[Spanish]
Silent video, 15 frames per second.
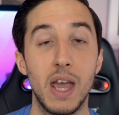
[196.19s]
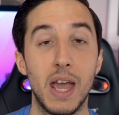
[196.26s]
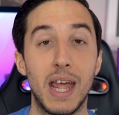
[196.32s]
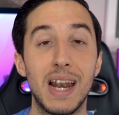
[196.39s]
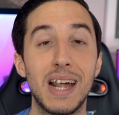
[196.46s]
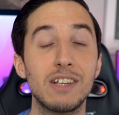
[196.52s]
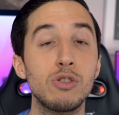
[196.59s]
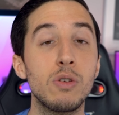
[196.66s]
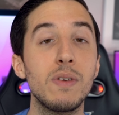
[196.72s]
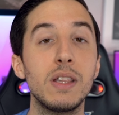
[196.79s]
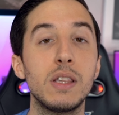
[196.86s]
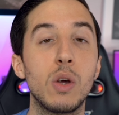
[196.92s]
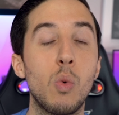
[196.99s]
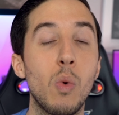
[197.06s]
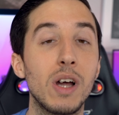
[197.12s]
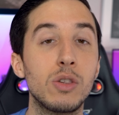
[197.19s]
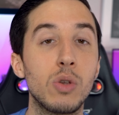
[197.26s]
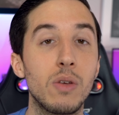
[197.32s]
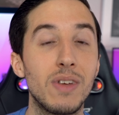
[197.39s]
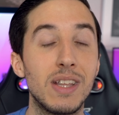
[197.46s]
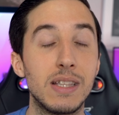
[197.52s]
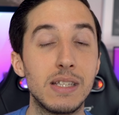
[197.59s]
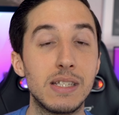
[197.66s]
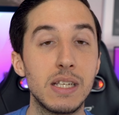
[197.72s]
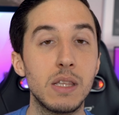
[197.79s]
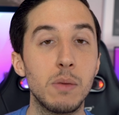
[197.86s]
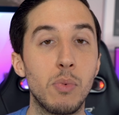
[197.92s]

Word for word: En el caso de 24 y 27